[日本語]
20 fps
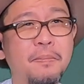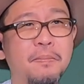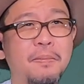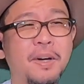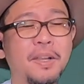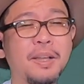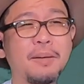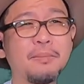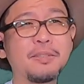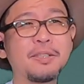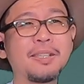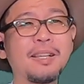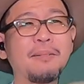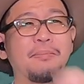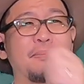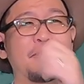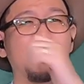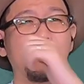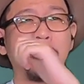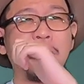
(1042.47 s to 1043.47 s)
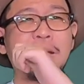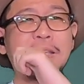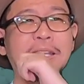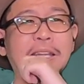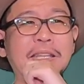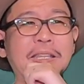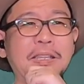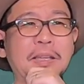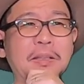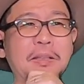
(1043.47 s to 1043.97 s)
学さんも
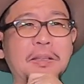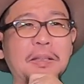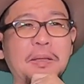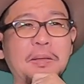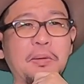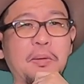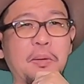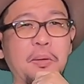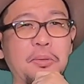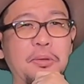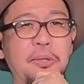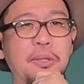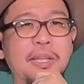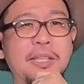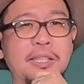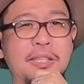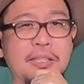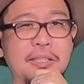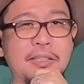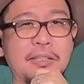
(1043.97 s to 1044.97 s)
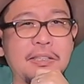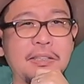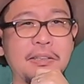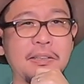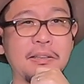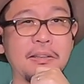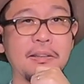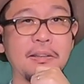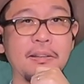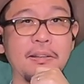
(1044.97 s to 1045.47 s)
間に立ってることだ
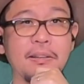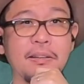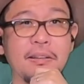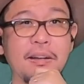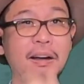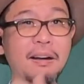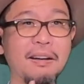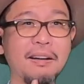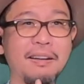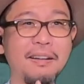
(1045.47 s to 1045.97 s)
し、あ